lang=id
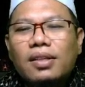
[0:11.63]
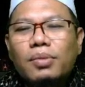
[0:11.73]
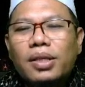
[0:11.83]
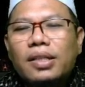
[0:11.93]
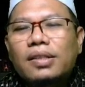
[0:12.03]

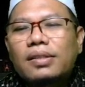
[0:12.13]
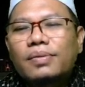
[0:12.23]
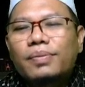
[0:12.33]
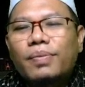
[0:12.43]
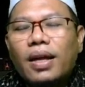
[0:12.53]
Amin.
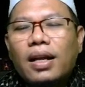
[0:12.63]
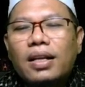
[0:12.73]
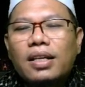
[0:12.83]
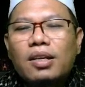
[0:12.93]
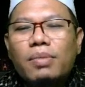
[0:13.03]

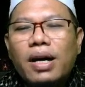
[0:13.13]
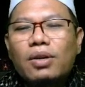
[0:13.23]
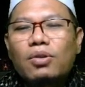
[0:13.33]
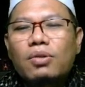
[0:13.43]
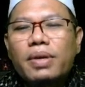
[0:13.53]

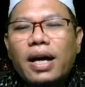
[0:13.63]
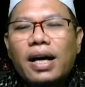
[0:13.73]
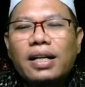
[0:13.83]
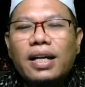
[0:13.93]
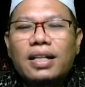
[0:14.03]
Al-imanu bi
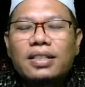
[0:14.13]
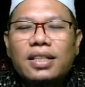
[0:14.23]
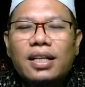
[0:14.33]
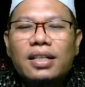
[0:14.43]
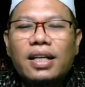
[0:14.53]
annal
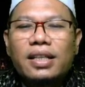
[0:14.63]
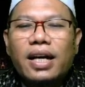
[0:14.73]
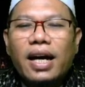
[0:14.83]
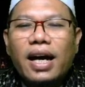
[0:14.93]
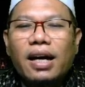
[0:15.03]

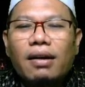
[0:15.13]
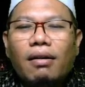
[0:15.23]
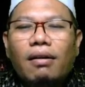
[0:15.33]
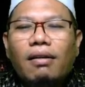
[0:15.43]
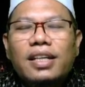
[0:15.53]
jannata
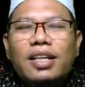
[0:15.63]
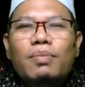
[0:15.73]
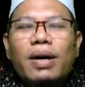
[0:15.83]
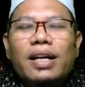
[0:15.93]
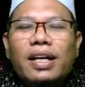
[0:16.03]
haqq.
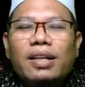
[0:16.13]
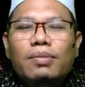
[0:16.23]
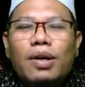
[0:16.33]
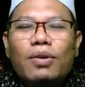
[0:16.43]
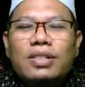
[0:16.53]

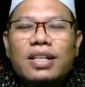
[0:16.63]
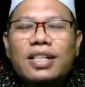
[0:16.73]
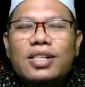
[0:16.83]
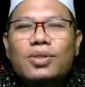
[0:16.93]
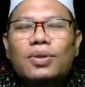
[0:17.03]
Keimanan
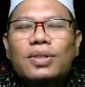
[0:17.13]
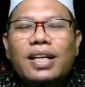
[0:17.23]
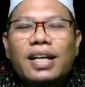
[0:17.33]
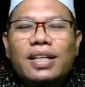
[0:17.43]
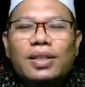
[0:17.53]
bahwasanya
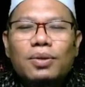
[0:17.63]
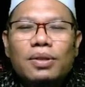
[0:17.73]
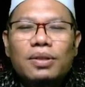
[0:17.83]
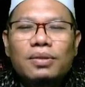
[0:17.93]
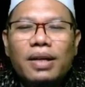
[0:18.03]
surga
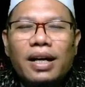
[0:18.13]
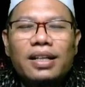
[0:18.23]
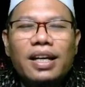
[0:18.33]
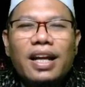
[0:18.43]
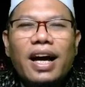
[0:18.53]
itu
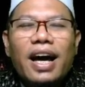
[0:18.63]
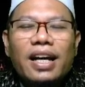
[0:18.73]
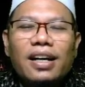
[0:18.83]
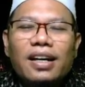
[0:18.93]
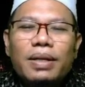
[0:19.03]
adalah
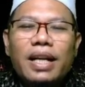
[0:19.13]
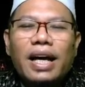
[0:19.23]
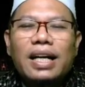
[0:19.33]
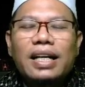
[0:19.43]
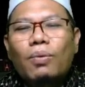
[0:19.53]
hak
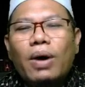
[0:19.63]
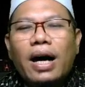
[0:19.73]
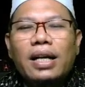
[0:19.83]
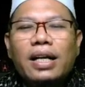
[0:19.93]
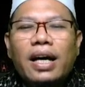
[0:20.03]
benar wa
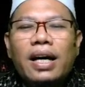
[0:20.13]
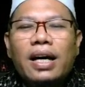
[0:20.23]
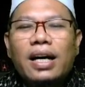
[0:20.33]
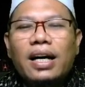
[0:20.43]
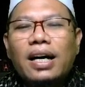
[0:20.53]

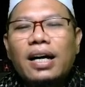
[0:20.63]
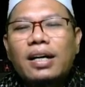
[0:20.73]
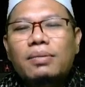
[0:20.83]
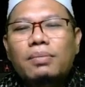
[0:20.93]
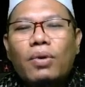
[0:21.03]

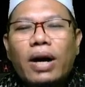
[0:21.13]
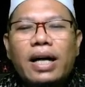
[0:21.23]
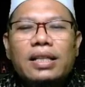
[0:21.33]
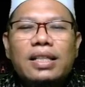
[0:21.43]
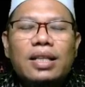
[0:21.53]
annaha
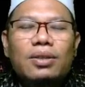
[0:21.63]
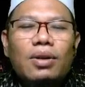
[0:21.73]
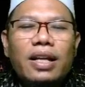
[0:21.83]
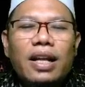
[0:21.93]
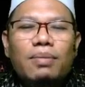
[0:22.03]

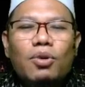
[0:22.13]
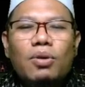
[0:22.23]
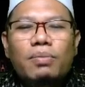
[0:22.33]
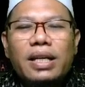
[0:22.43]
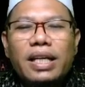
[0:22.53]
muaddatul lil
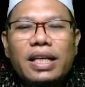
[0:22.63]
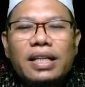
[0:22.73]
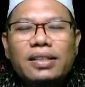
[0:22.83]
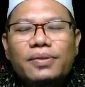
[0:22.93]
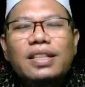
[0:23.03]

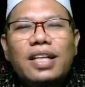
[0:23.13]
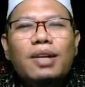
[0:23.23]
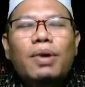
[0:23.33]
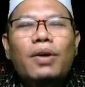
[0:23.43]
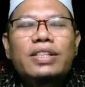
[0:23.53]
mu'minin
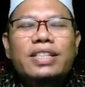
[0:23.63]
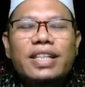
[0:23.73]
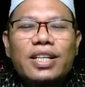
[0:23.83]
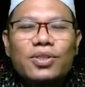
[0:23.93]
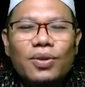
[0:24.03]
dan
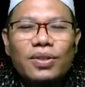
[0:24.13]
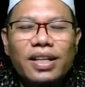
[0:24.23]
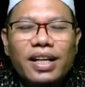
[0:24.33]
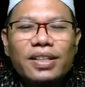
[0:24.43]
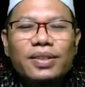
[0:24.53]
bahwasanya
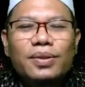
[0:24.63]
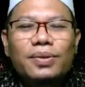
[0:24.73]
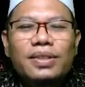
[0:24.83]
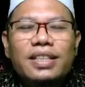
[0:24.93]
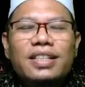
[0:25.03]
surga
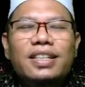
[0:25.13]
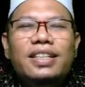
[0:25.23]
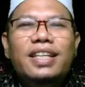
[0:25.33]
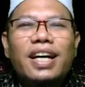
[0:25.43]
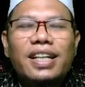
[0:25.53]
itu
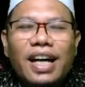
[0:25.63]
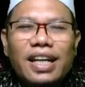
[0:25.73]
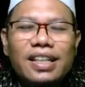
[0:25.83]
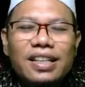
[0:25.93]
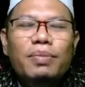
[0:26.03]

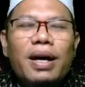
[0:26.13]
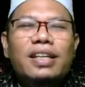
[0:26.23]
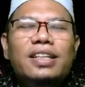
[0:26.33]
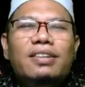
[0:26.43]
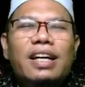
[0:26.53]
disediakan
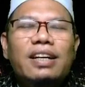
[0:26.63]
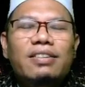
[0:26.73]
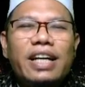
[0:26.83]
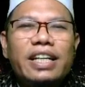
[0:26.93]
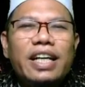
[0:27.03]
bagi
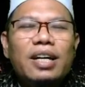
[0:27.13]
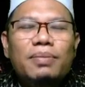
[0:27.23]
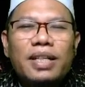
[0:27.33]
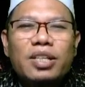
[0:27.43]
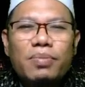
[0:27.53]
orang-orang yang
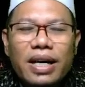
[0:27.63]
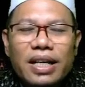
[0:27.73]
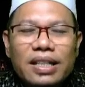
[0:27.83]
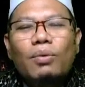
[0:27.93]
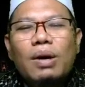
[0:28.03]

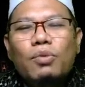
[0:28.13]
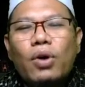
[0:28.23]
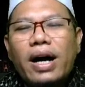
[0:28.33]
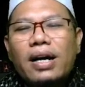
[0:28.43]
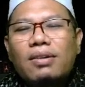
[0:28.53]
beriman wa
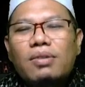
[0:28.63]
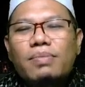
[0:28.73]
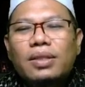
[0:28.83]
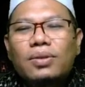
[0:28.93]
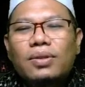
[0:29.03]

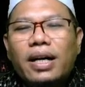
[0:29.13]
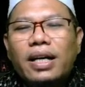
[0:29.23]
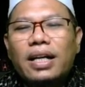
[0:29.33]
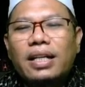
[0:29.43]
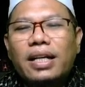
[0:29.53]
muharramatun
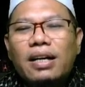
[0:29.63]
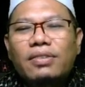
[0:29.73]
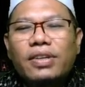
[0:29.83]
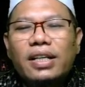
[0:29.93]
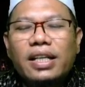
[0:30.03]
'alal
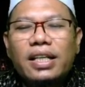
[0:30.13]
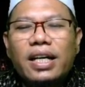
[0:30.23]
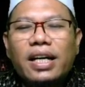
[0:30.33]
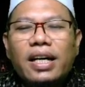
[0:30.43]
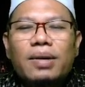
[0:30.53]

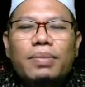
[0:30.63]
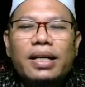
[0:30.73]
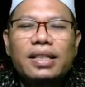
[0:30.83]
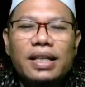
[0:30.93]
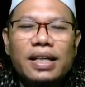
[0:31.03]
kafirina
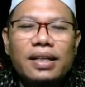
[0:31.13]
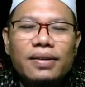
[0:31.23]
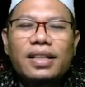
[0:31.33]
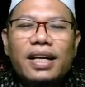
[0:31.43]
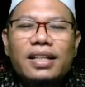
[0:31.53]
abada
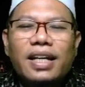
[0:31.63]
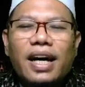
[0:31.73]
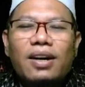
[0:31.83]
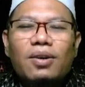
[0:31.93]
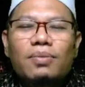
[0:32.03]
dan
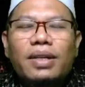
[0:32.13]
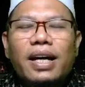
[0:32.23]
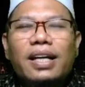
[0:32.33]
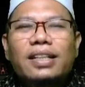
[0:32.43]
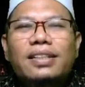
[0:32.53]

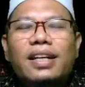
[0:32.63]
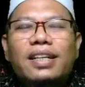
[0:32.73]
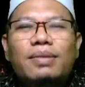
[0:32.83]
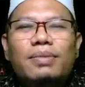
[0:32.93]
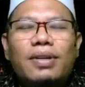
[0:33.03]
diharamkan
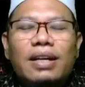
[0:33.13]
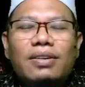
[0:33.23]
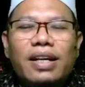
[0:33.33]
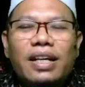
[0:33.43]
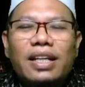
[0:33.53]
terhadap
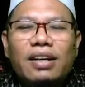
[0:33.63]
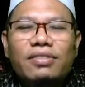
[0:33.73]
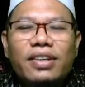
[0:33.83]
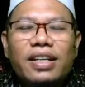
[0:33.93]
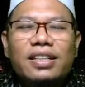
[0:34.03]
orang-orang
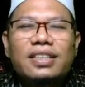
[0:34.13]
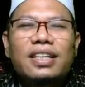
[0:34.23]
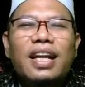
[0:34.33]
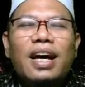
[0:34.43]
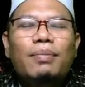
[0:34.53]
kafir
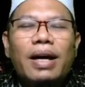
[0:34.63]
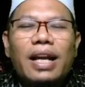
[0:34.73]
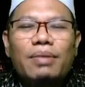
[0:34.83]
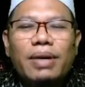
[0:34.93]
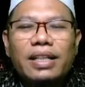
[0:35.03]

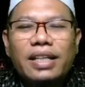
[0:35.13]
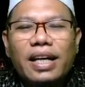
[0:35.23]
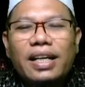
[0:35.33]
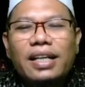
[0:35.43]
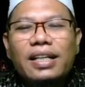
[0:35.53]

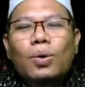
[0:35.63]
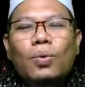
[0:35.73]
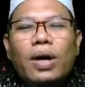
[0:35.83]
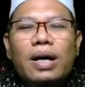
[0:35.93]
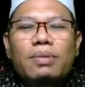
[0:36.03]
selama-lamanya
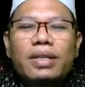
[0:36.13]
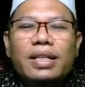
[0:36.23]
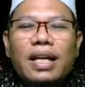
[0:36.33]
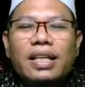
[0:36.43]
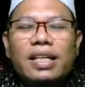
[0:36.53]
huwa
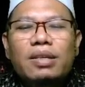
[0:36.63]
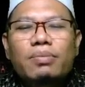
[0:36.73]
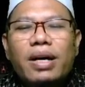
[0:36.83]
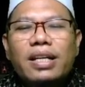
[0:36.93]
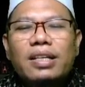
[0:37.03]
minal
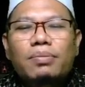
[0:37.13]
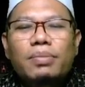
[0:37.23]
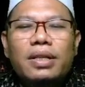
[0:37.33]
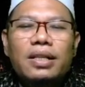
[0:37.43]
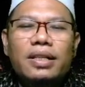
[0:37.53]
imani
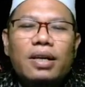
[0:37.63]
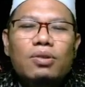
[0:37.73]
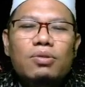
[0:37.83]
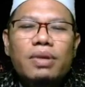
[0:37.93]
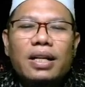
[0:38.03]
bil
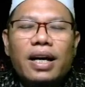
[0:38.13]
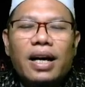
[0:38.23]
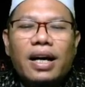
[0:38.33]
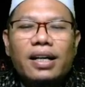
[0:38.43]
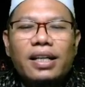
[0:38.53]
yaumil
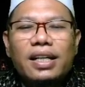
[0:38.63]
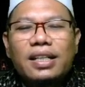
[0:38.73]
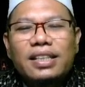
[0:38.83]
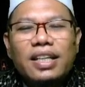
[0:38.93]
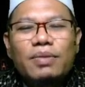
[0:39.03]
akhir
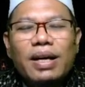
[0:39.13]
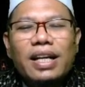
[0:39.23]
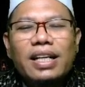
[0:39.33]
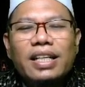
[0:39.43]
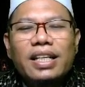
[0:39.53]

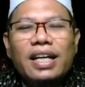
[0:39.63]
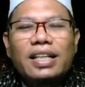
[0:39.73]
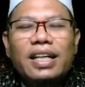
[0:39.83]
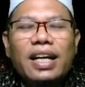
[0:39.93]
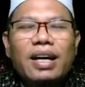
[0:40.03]
keimanan ini
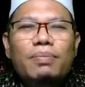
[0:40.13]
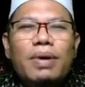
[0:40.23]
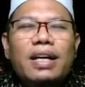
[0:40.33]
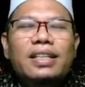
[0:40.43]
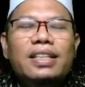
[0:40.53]
adalah
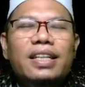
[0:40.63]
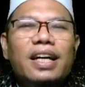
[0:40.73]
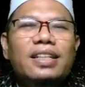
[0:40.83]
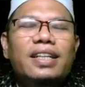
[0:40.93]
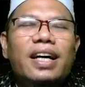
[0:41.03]

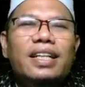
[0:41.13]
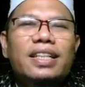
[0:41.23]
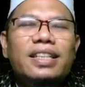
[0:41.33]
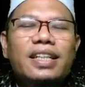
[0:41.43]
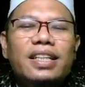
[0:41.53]
bagian
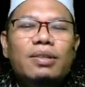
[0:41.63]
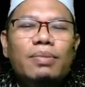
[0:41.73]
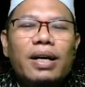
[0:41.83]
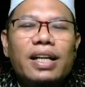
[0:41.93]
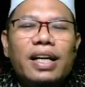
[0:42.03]
dari
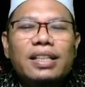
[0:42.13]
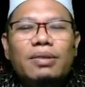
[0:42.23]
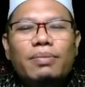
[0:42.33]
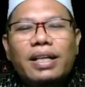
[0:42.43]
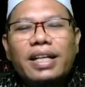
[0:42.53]
keimanan
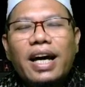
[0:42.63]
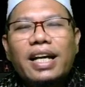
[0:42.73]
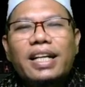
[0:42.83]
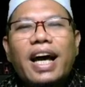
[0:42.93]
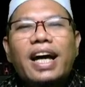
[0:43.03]
kepada
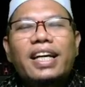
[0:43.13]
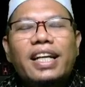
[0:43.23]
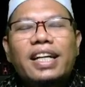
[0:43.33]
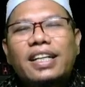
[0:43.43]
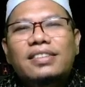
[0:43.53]
hari
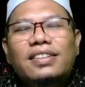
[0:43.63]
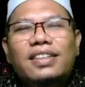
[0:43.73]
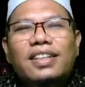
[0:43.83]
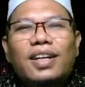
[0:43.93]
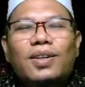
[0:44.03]
akhir
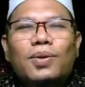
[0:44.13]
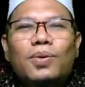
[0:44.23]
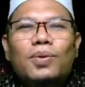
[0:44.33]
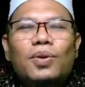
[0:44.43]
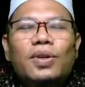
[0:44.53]
jadi kalau
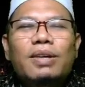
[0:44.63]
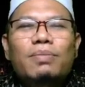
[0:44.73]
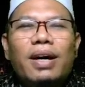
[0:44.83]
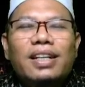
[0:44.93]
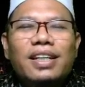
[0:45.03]
rukun
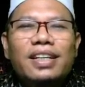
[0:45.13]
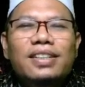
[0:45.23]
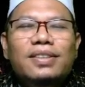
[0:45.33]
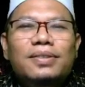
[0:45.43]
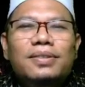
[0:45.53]

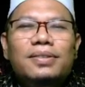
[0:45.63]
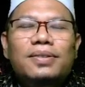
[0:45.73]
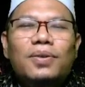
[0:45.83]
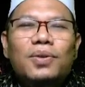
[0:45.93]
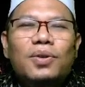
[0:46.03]
imannya
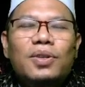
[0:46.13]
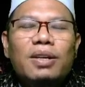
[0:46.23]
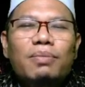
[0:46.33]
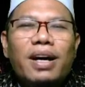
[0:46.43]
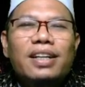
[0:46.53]
itu rukun
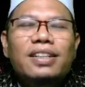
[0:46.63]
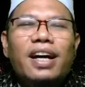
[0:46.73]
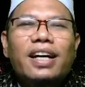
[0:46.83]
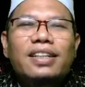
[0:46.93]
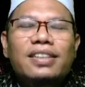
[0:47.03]
iman
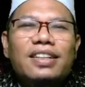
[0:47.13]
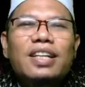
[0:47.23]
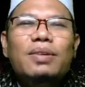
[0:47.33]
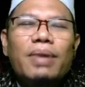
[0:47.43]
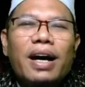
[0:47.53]
yang
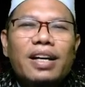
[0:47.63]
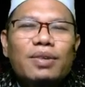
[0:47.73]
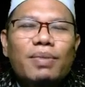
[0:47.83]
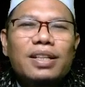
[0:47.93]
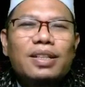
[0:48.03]
kelima
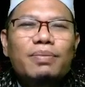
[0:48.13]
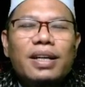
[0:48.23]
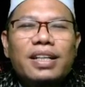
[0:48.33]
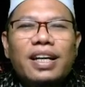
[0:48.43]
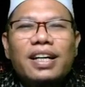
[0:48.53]
iman
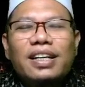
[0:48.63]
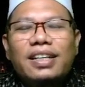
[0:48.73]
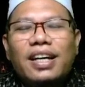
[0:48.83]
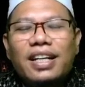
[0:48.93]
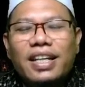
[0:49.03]
kepada
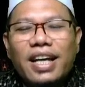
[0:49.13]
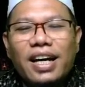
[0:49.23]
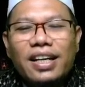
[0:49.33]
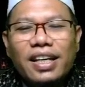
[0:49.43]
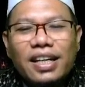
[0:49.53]
hari
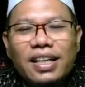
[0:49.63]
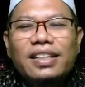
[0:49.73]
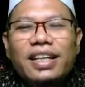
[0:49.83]
akhir.